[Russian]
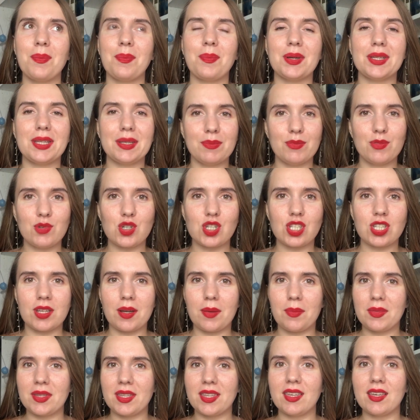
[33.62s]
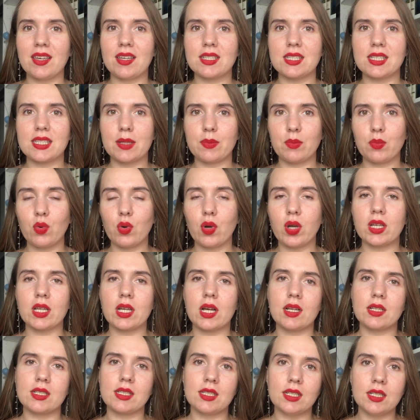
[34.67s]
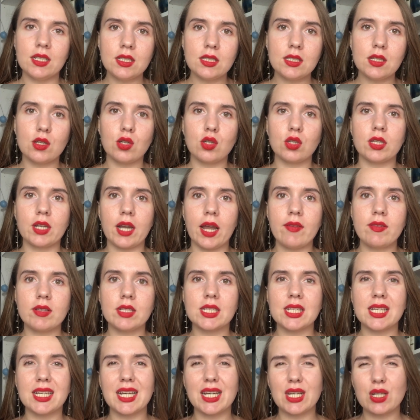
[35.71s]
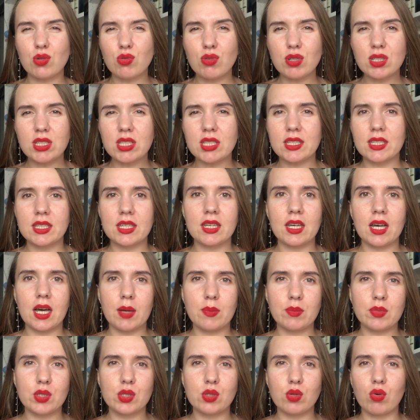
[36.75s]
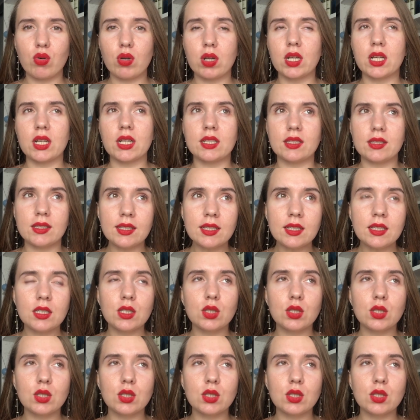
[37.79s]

Потому что мне самой как зрителю нравятся коротенькие обзоры книг,